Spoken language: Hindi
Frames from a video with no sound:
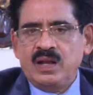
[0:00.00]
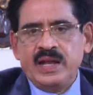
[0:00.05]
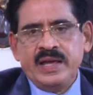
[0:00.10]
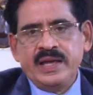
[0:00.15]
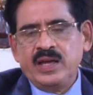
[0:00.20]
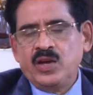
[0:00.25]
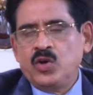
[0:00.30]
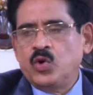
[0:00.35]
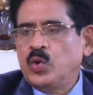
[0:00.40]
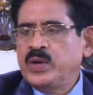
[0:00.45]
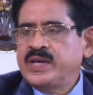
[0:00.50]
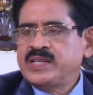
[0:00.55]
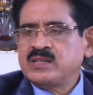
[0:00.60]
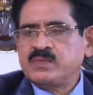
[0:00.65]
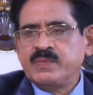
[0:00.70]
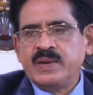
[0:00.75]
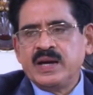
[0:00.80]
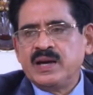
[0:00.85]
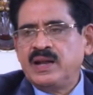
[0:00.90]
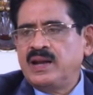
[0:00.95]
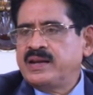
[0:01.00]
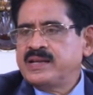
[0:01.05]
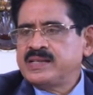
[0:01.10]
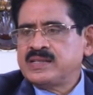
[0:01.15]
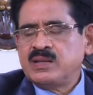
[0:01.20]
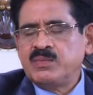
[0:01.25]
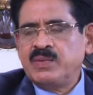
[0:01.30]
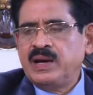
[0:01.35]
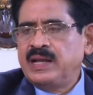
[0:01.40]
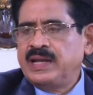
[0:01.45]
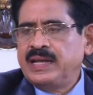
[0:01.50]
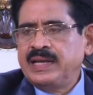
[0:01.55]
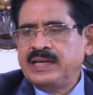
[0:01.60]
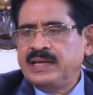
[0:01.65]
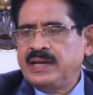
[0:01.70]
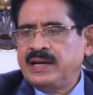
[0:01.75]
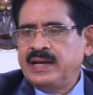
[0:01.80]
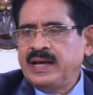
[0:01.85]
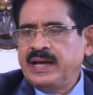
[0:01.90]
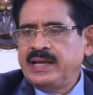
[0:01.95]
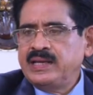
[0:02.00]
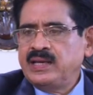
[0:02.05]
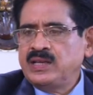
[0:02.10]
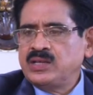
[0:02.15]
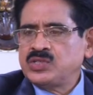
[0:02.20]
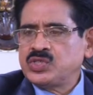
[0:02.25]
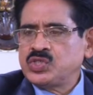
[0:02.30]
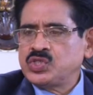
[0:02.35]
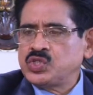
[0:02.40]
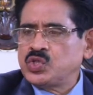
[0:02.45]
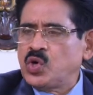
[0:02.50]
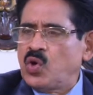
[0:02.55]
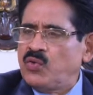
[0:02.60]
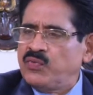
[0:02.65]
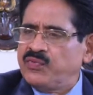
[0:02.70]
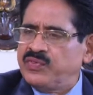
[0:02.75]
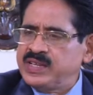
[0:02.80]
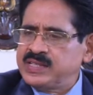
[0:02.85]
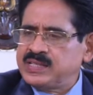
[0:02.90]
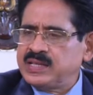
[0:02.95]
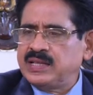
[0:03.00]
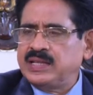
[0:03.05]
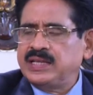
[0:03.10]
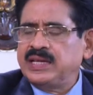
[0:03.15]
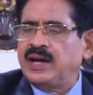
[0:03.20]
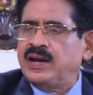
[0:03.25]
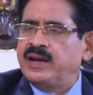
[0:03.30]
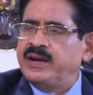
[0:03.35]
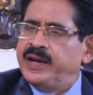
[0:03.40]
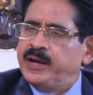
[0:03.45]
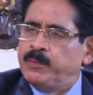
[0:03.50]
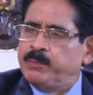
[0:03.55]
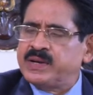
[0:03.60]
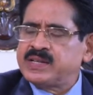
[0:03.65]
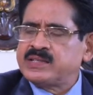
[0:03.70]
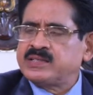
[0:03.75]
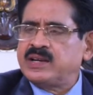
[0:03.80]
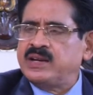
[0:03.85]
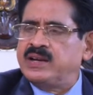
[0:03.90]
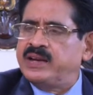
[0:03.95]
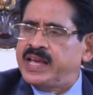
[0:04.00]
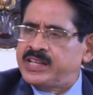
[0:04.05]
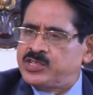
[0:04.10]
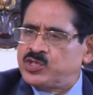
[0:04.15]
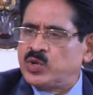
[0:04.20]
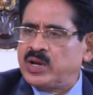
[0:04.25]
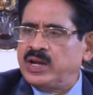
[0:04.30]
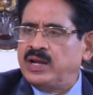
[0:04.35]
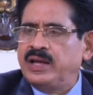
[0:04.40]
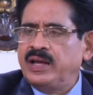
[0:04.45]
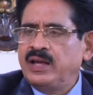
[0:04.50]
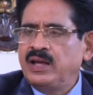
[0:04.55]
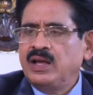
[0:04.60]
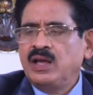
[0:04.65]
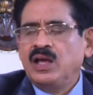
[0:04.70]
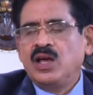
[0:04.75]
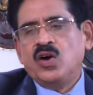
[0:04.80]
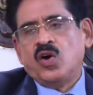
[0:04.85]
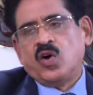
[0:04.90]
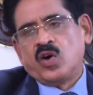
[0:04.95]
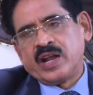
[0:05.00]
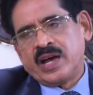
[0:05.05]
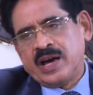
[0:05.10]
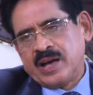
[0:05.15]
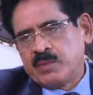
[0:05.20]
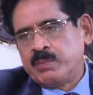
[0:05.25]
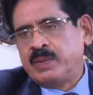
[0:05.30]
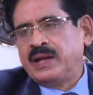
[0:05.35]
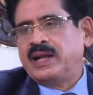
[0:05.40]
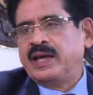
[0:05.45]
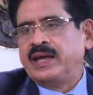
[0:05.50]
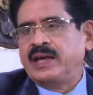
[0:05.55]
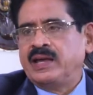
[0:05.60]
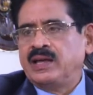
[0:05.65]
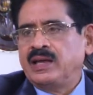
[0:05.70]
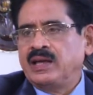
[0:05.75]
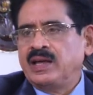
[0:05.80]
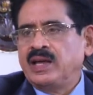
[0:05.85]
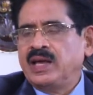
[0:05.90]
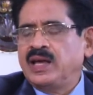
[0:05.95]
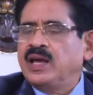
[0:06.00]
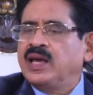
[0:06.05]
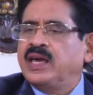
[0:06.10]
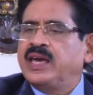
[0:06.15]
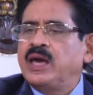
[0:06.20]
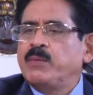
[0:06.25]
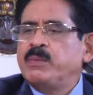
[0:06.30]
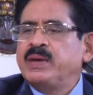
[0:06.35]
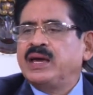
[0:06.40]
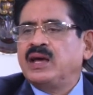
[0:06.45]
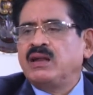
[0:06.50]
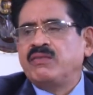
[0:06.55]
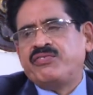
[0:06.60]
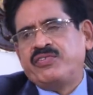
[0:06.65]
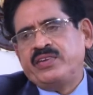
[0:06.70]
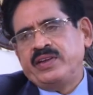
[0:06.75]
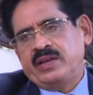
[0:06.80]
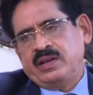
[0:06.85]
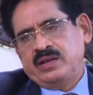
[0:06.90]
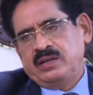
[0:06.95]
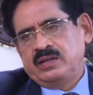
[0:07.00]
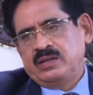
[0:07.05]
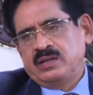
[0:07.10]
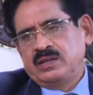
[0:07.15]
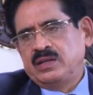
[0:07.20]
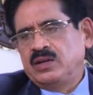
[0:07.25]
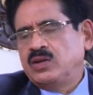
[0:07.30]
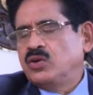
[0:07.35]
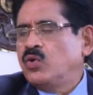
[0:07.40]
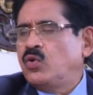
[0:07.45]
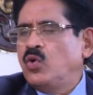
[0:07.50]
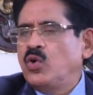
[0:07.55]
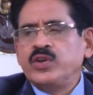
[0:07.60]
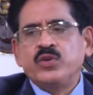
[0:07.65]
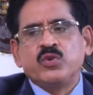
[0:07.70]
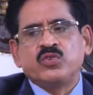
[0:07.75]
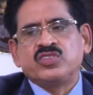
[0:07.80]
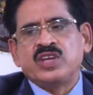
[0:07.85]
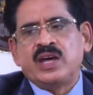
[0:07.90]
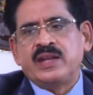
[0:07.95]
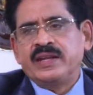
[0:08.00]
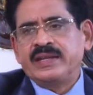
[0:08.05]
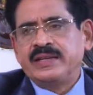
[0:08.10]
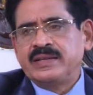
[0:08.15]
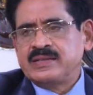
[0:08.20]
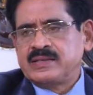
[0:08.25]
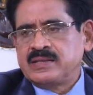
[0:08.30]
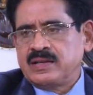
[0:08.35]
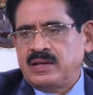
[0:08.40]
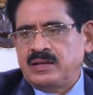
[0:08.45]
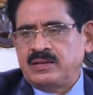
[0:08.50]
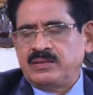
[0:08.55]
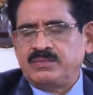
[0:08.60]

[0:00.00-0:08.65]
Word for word: नहीं कोई इसमें कलर इस्तेमाल नहीं किया गया ये सौ फीसदी हंड्रेड परसेंट नेचुरल है और हर्बल है केमिकल फ्री कोई नुकसान नहीं है इसका